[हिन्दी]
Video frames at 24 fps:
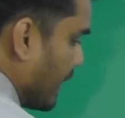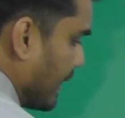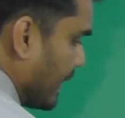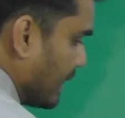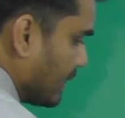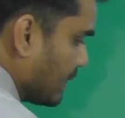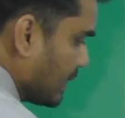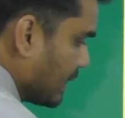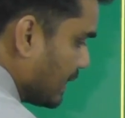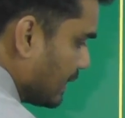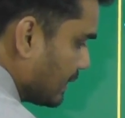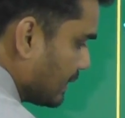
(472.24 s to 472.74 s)

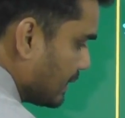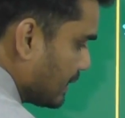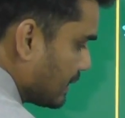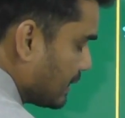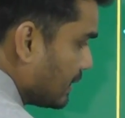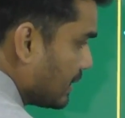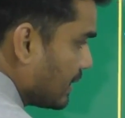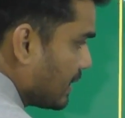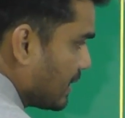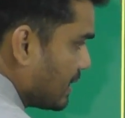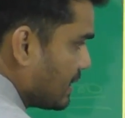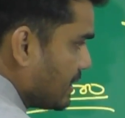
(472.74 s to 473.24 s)
आया था
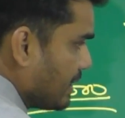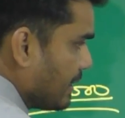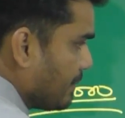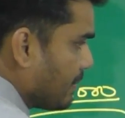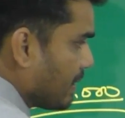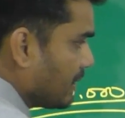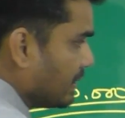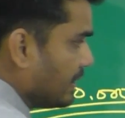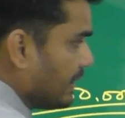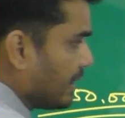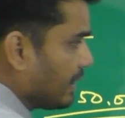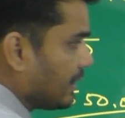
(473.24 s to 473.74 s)
कितना एक
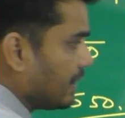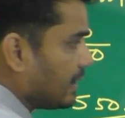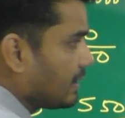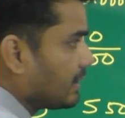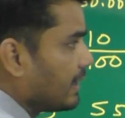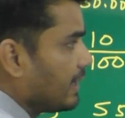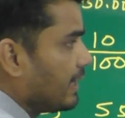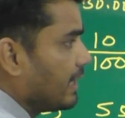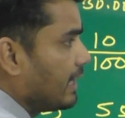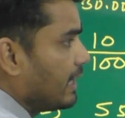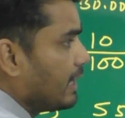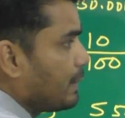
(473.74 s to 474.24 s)
बार देख
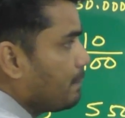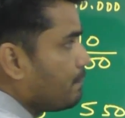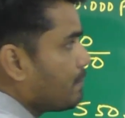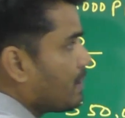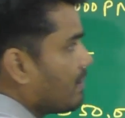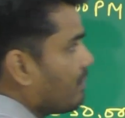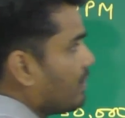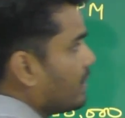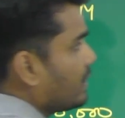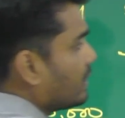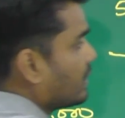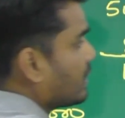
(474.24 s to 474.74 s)
लेते हैं
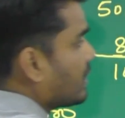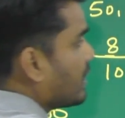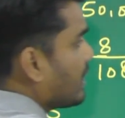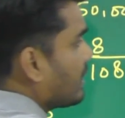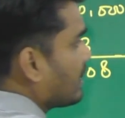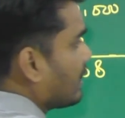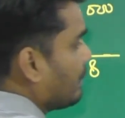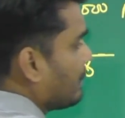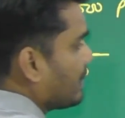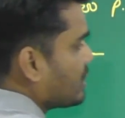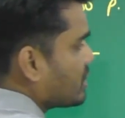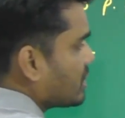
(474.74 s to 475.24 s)
पवन का
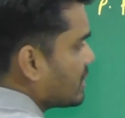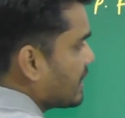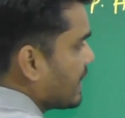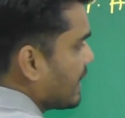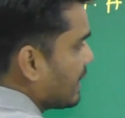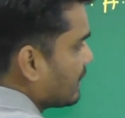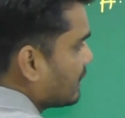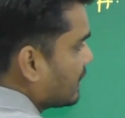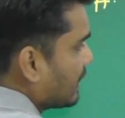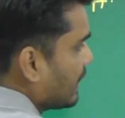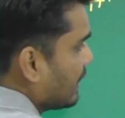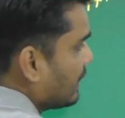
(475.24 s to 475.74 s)
कमीशन
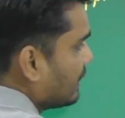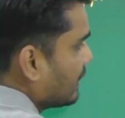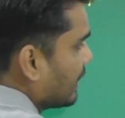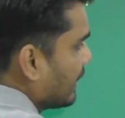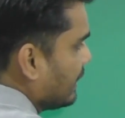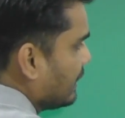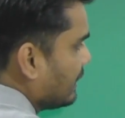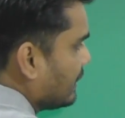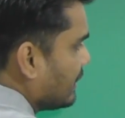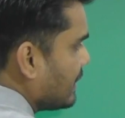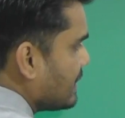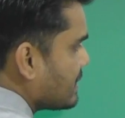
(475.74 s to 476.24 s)
आया था
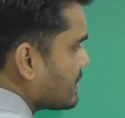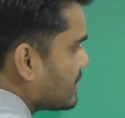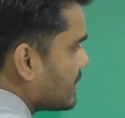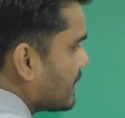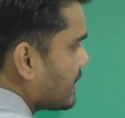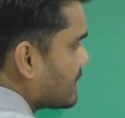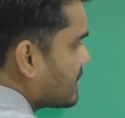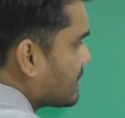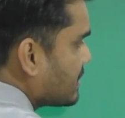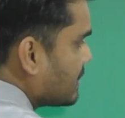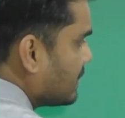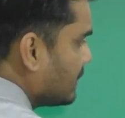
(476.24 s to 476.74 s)
नाइन्टी
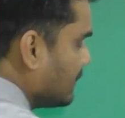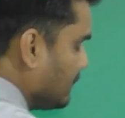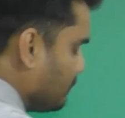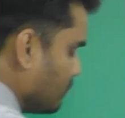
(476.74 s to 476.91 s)
सिक्स